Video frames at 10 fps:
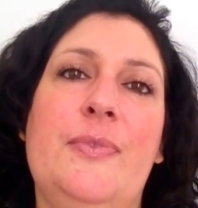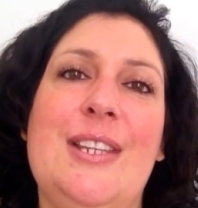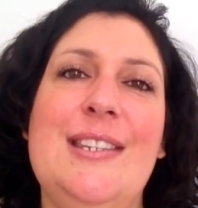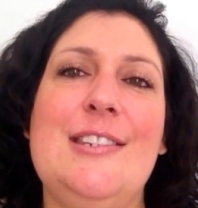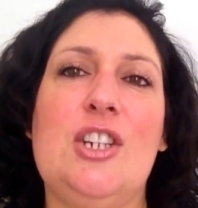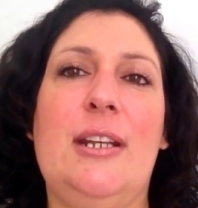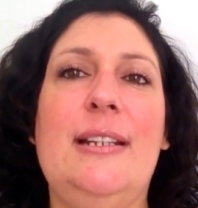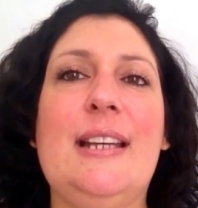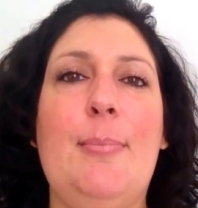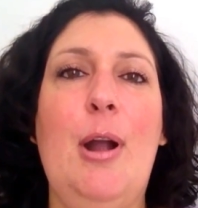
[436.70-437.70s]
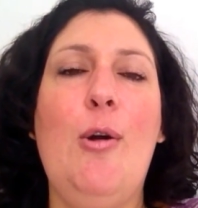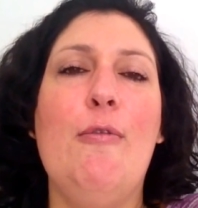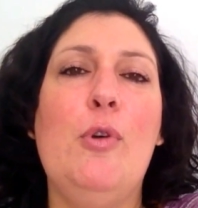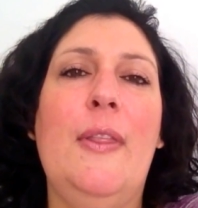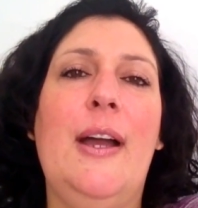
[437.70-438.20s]
c'est le genre d'entraînement qu'on
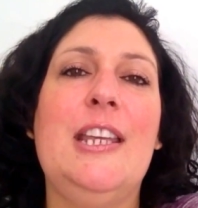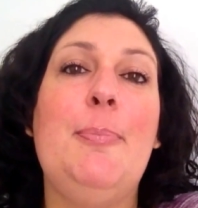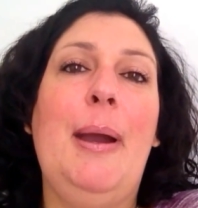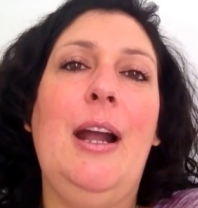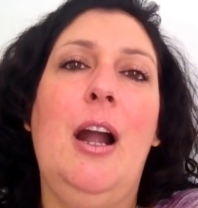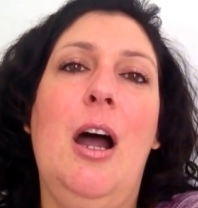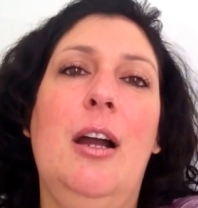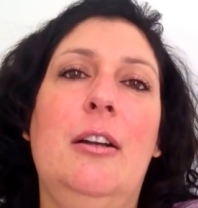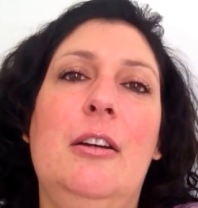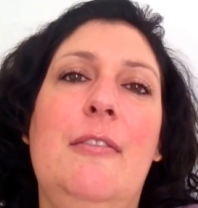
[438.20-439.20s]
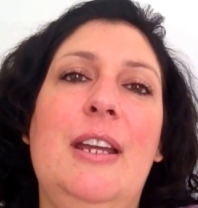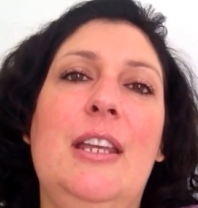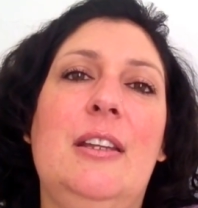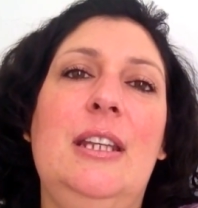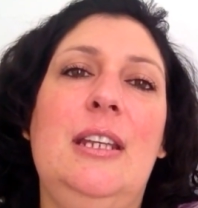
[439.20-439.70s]
voit dans Keeper Gang, là, avec
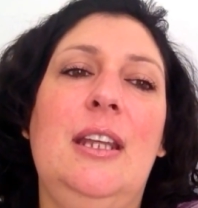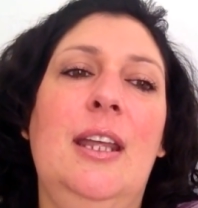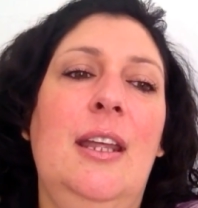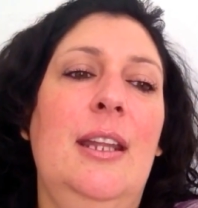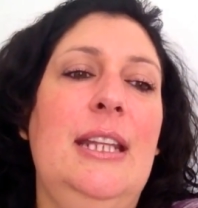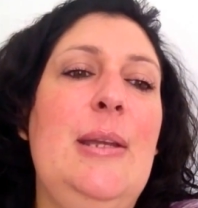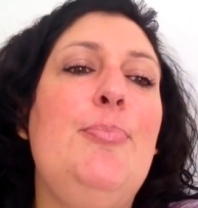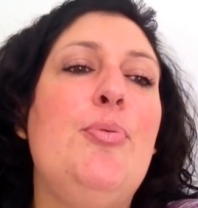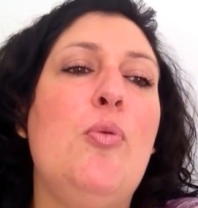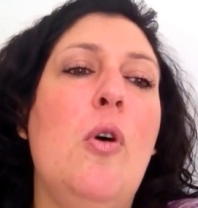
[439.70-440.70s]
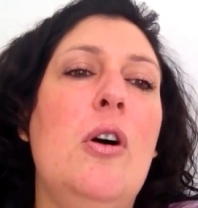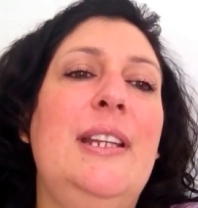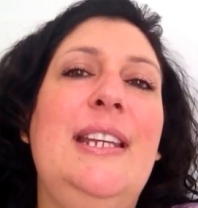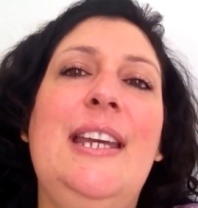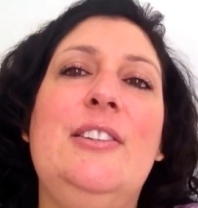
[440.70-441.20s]
des, des poids,
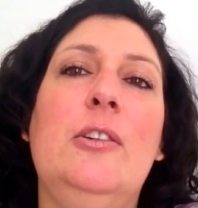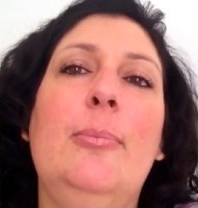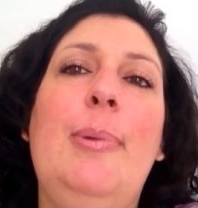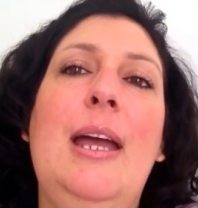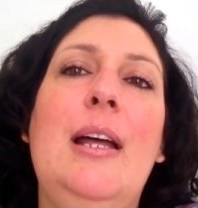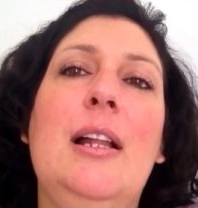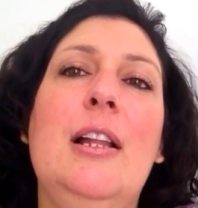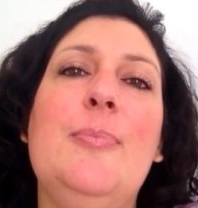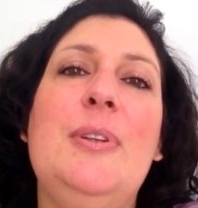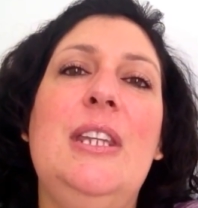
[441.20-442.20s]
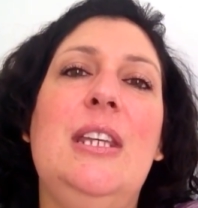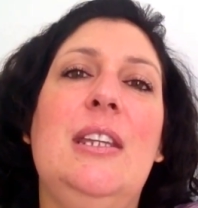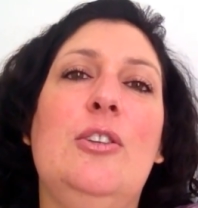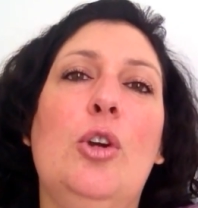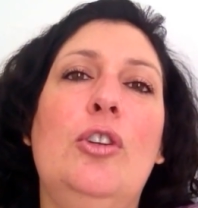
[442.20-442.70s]
des kettlebells, puis
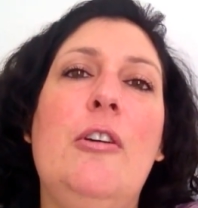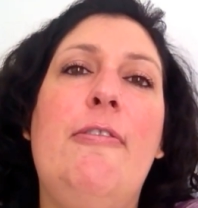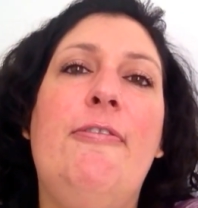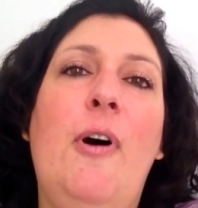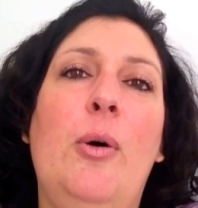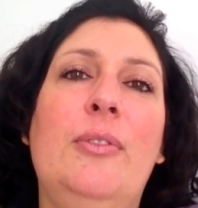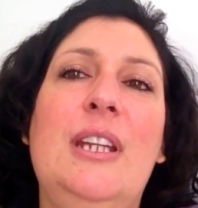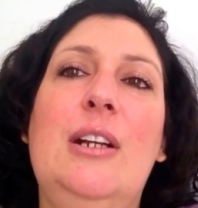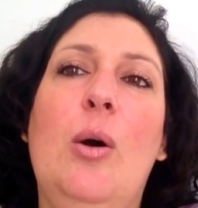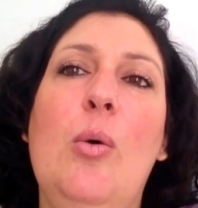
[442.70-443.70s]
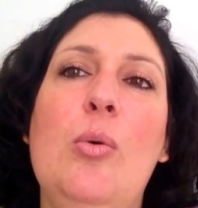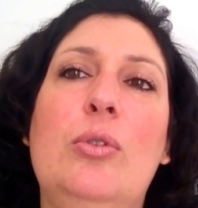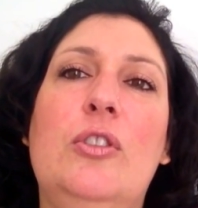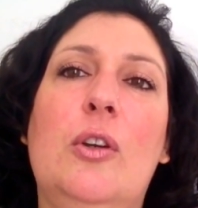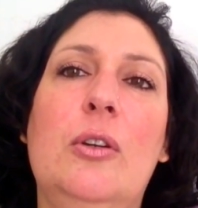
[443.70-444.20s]
des trucs de fonte, des
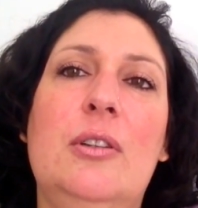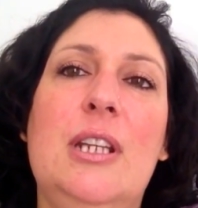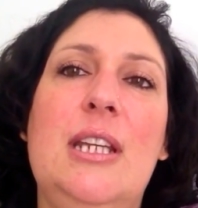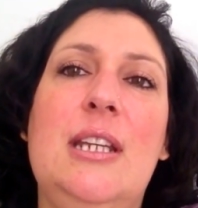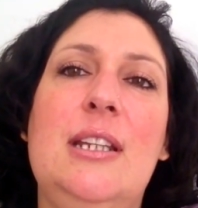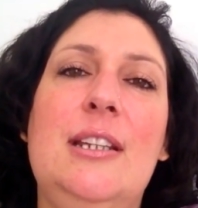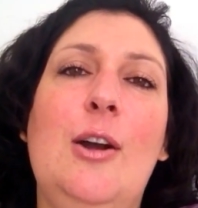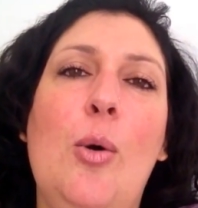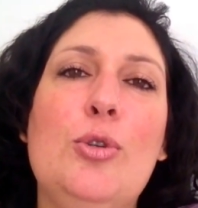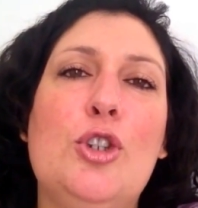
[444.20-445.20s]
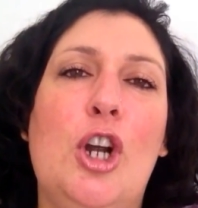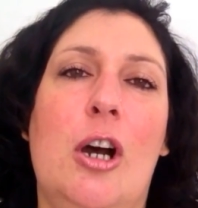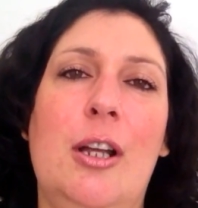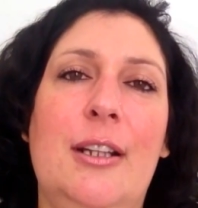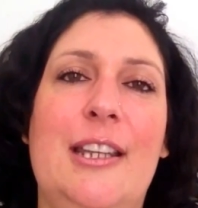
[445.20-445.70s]
gros trucs, des grosses
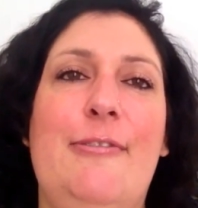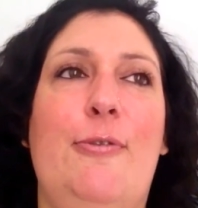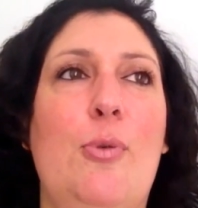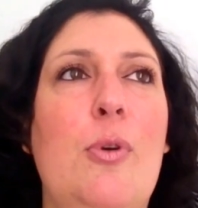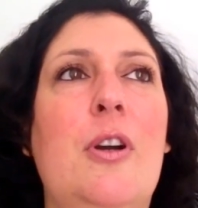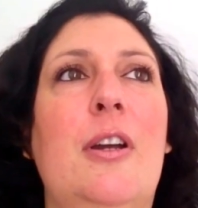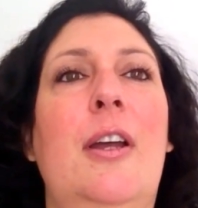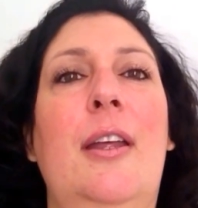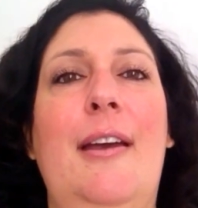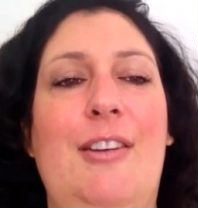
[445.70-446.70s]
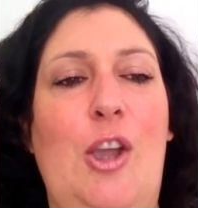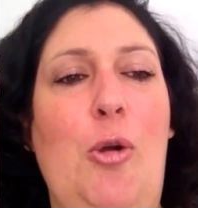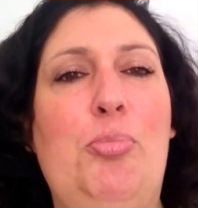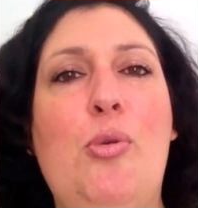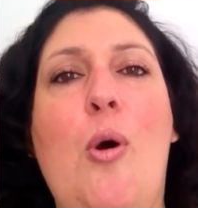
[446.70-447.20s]
cordes qu'il faut, euh, avec
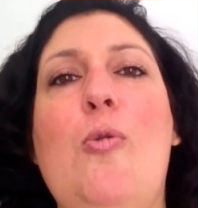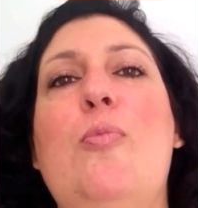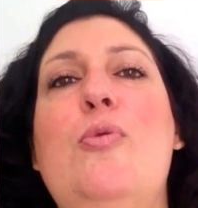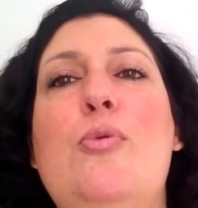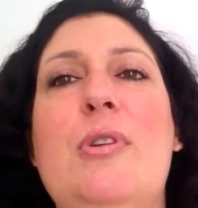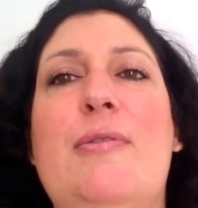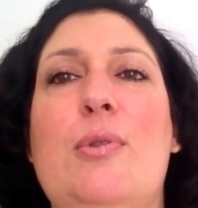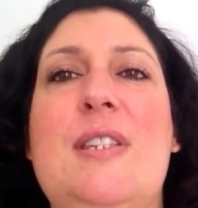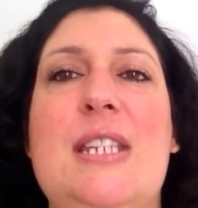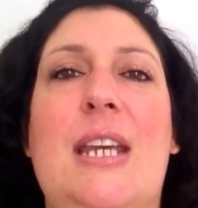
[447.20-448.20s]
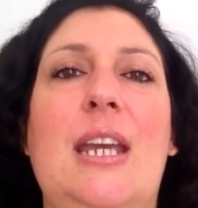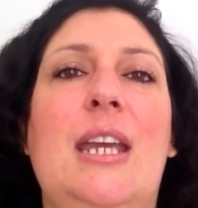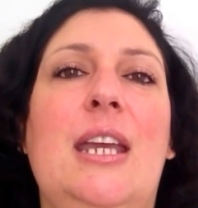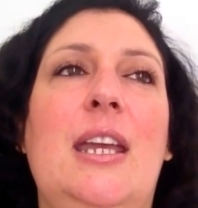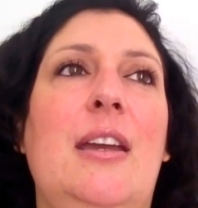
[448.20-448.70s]
un poids au bout, qu'il faut
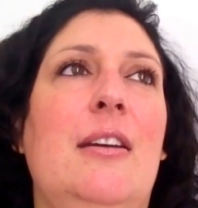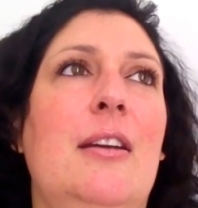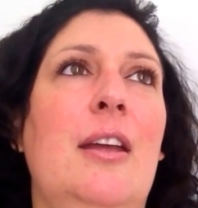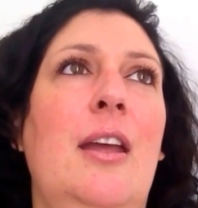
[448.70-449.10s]
tirer